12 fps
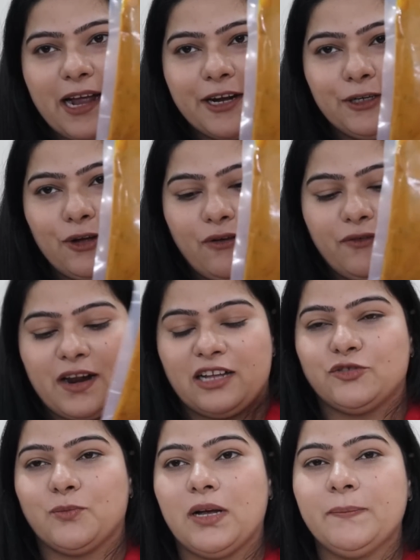पैकेट ऑफ
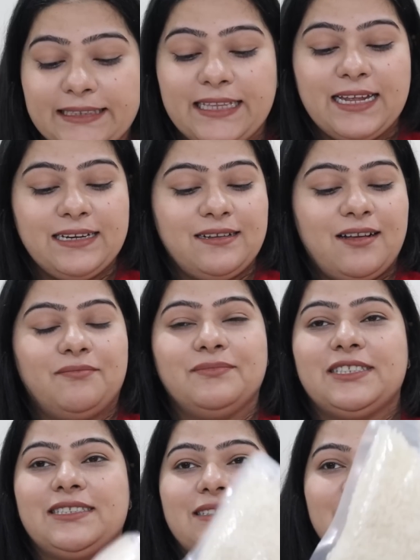राजमा देन
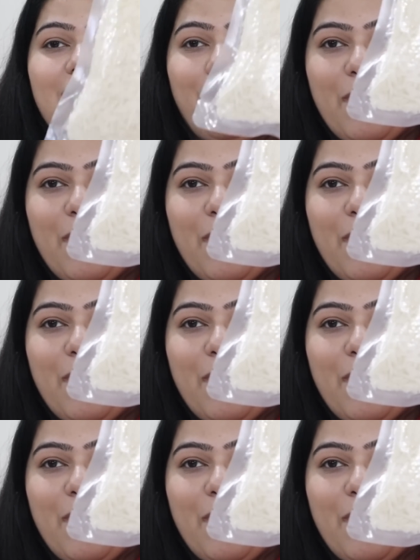कम्स अ